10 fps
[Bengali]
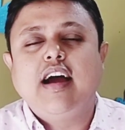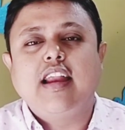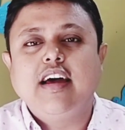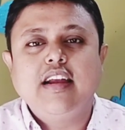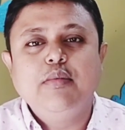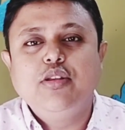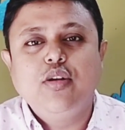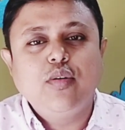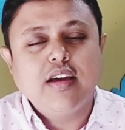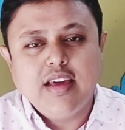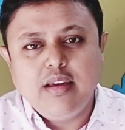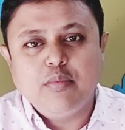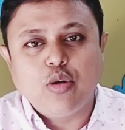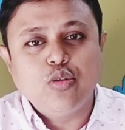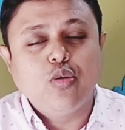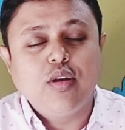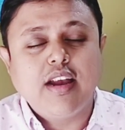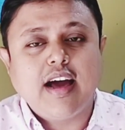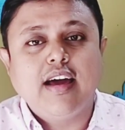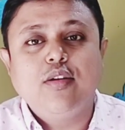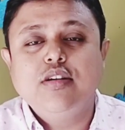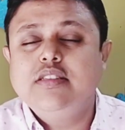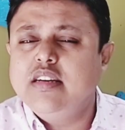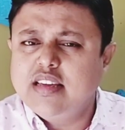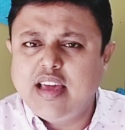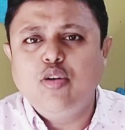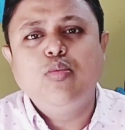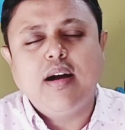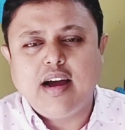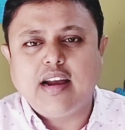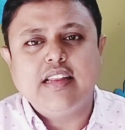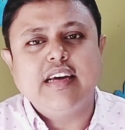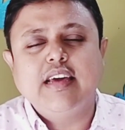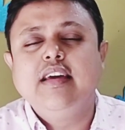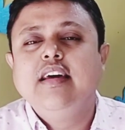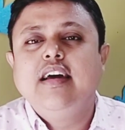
কারখানার ভিতরে ওনাকে বন্ধ করে রাখা রয়েছে কেউ বা কারা তাকে